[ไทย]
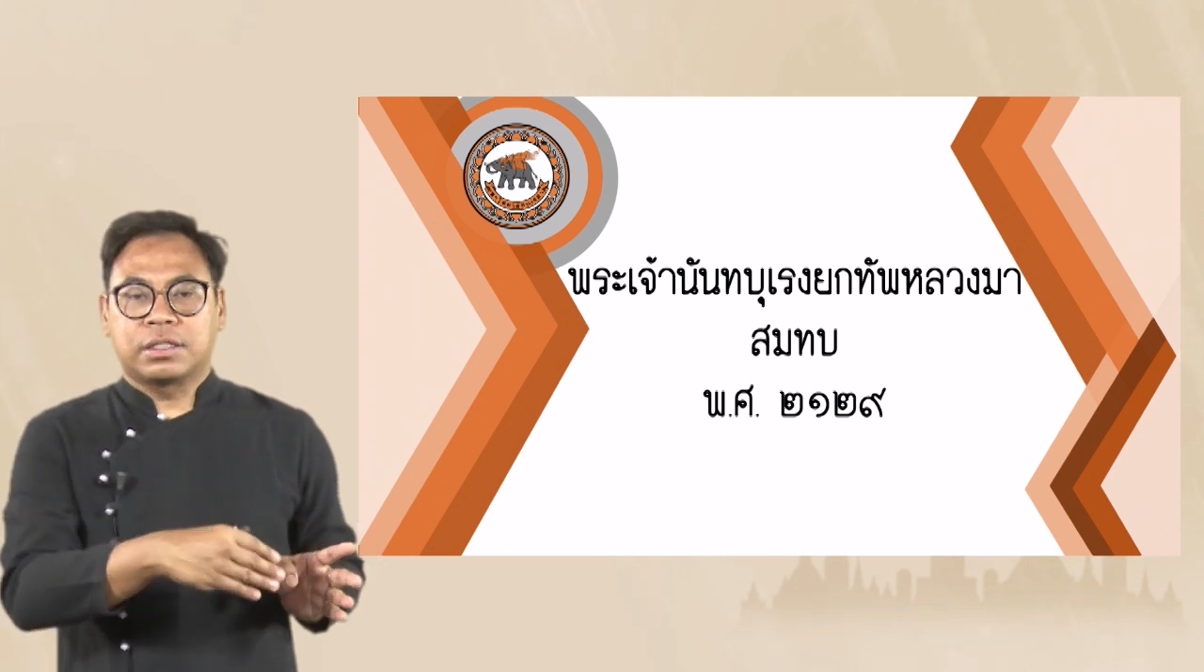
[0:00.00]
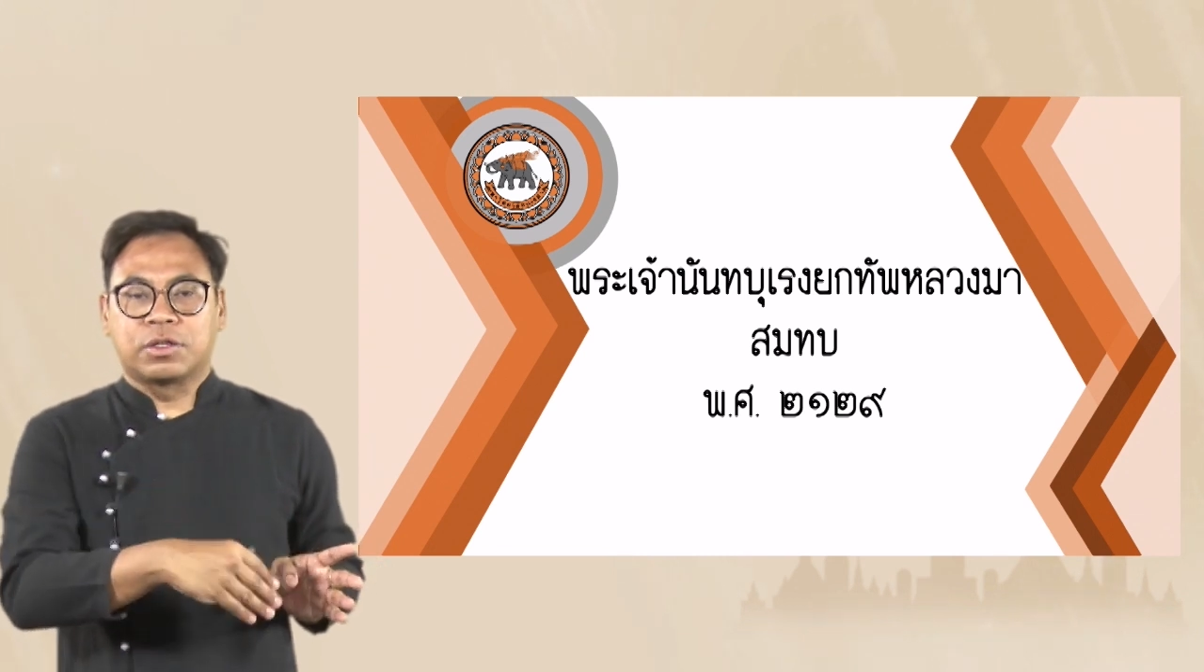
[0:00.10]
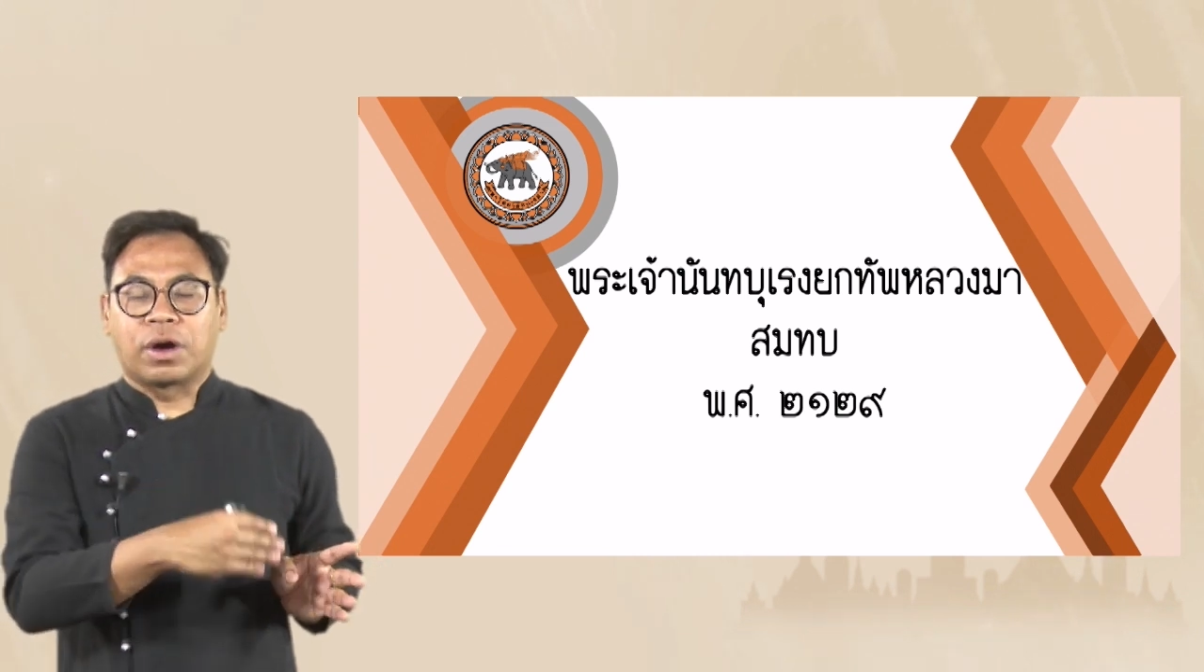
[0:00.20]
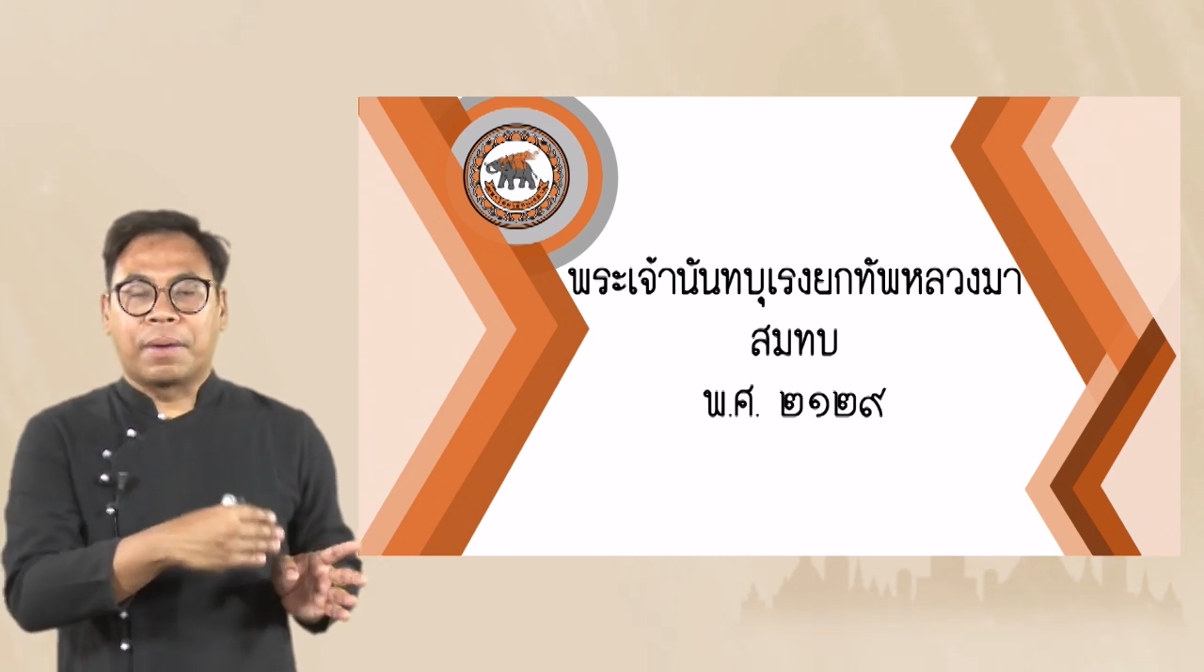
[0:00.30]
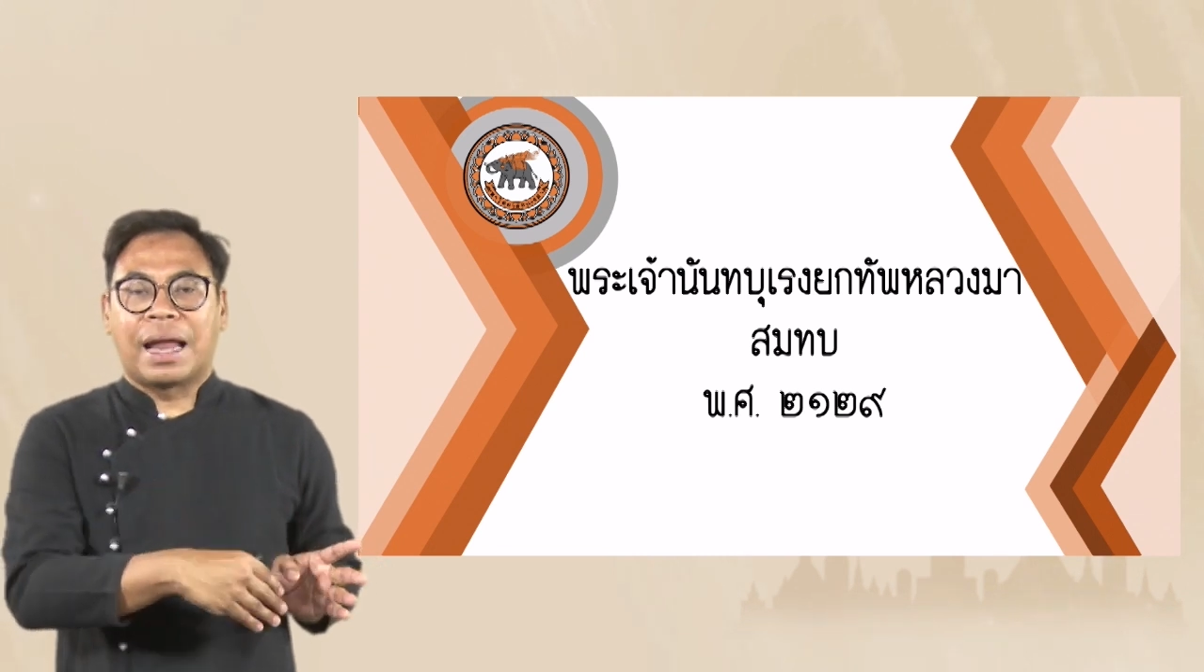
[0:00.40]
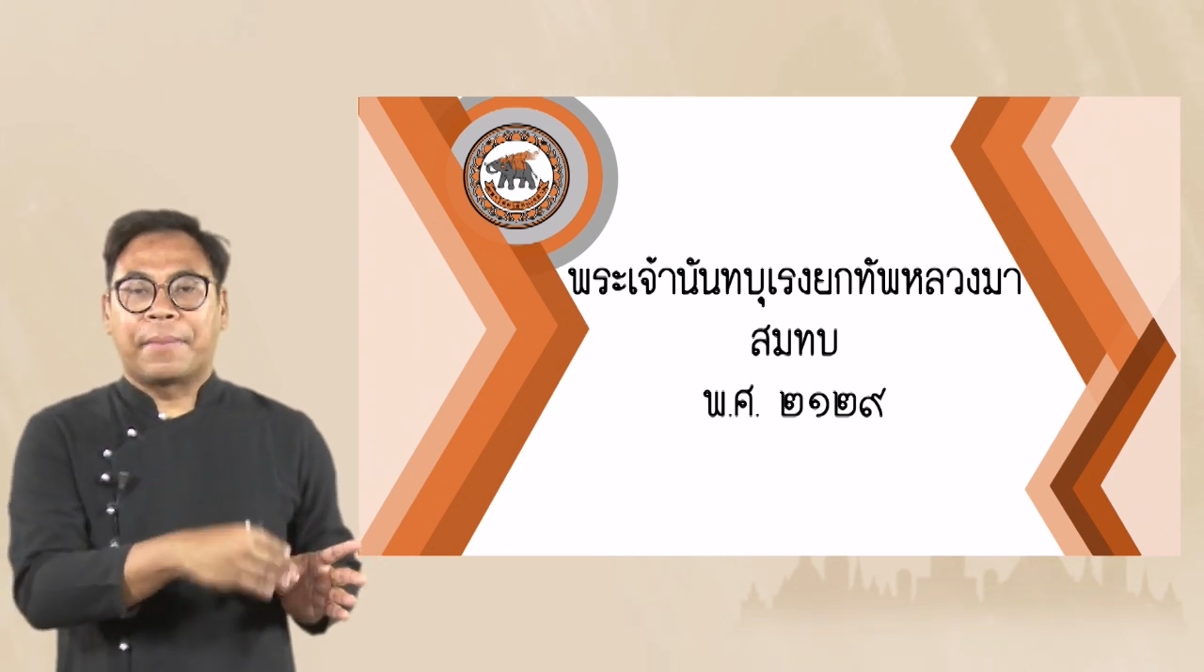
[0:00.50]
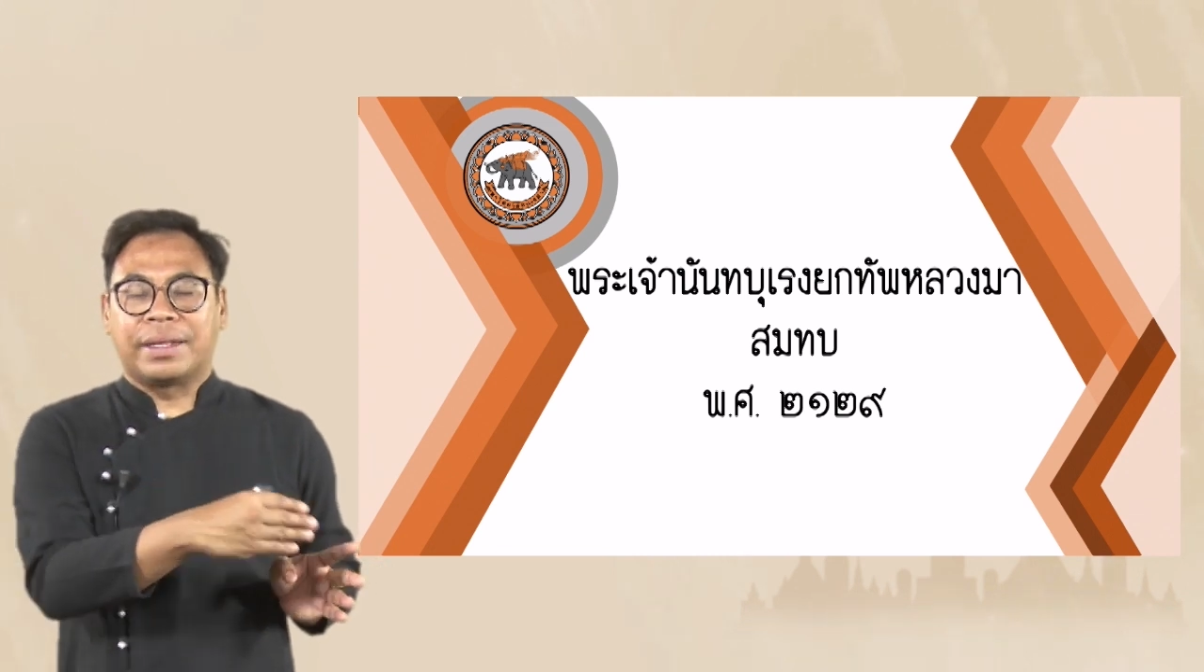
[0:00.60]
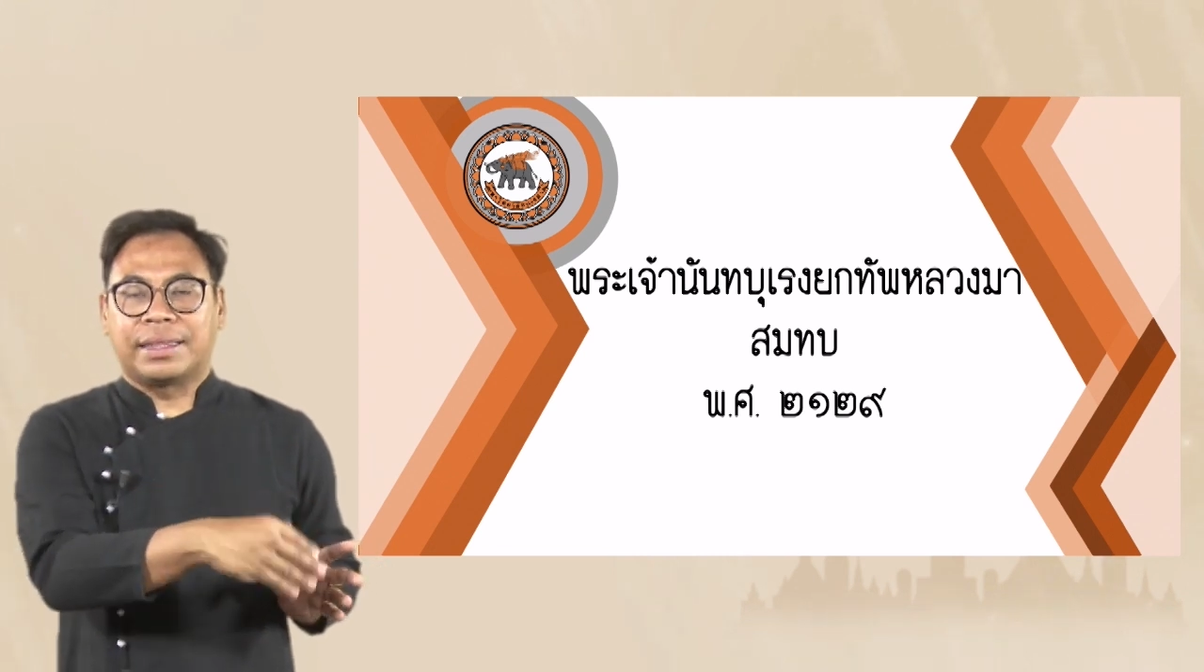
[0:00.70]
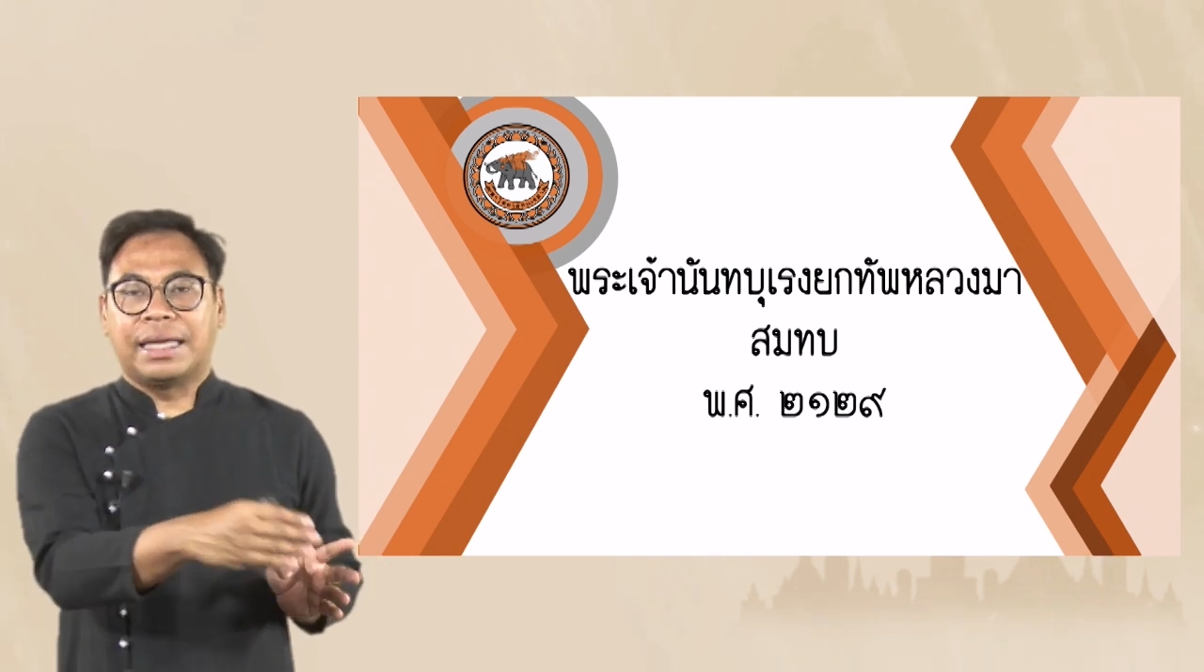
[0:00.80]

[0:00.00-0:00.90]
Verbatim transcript: ส่งกำลังไป